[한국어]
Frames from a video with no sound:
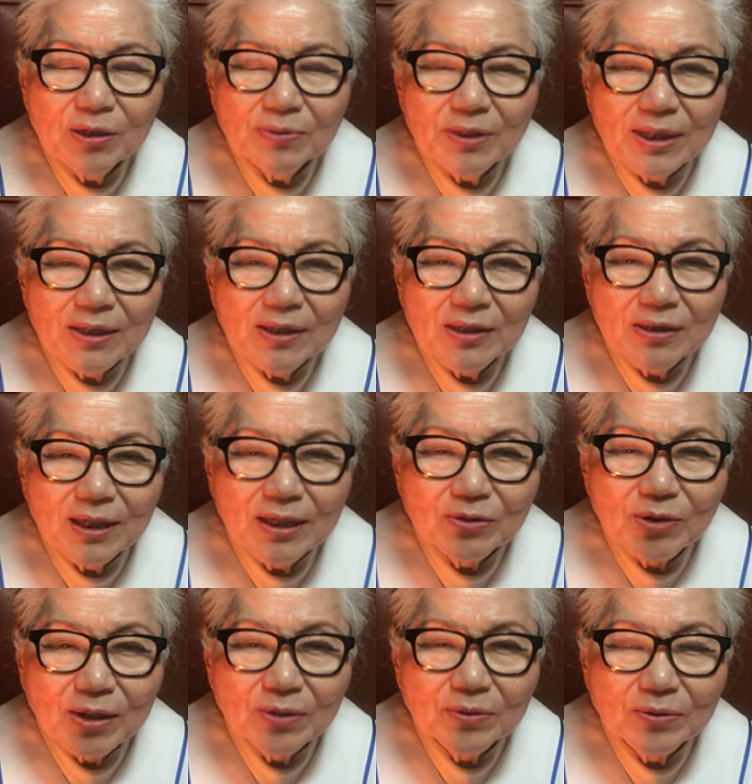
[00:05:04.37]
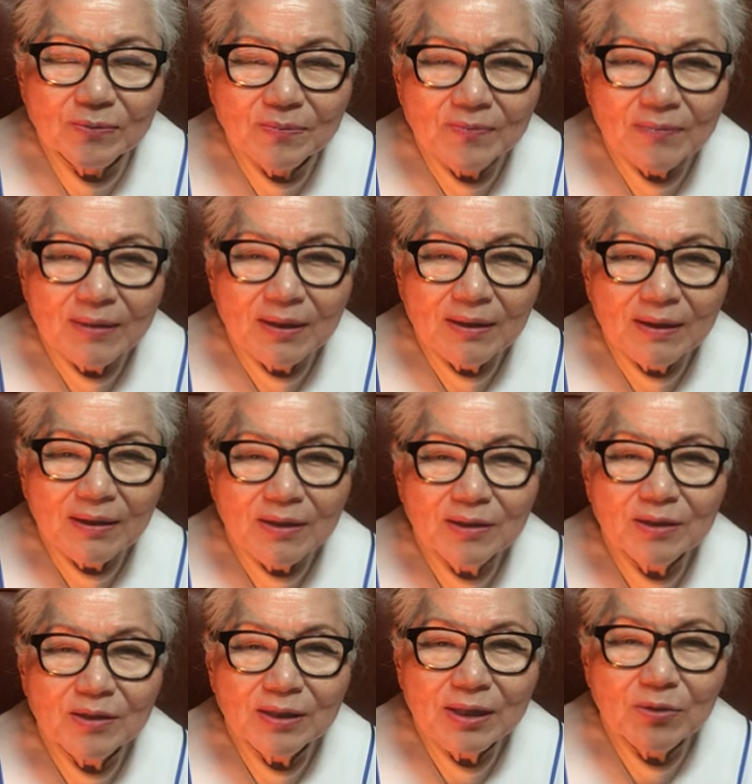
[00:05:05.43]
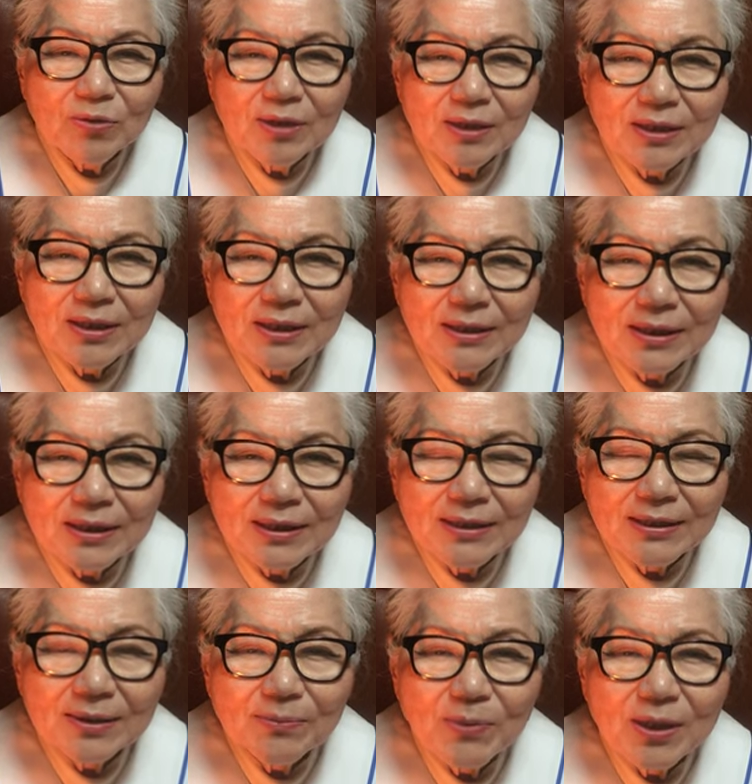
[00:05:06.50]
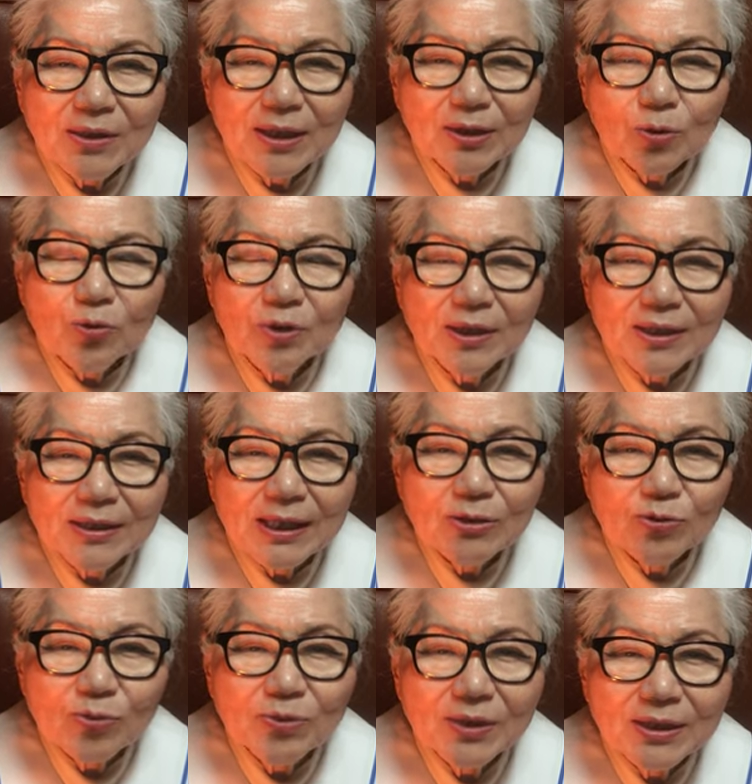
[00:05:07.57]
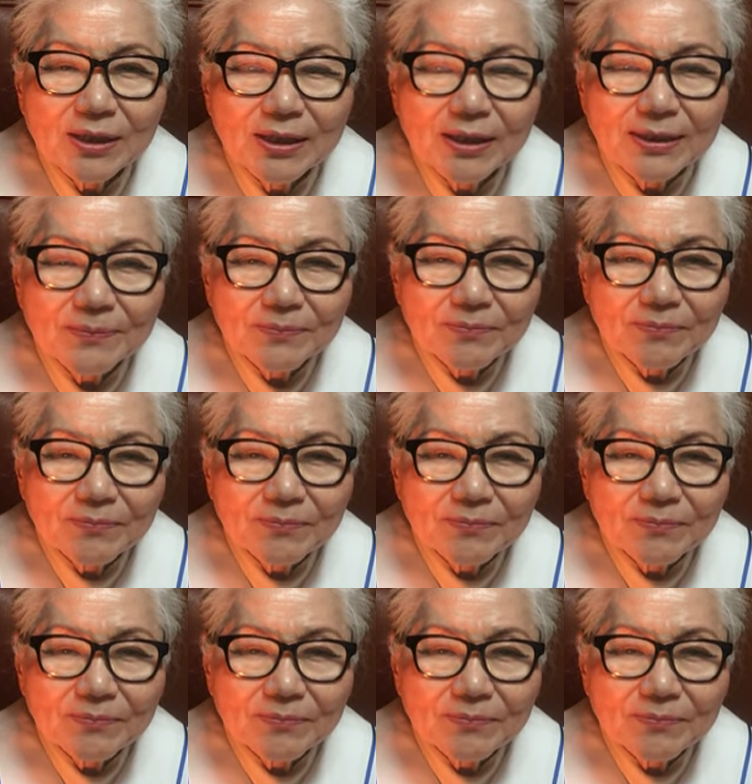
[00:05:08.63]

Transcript: 응급실에 실려가기도 하고 그런 세월을 지내다가 이제 며느리가 도저히 살 수 없으니까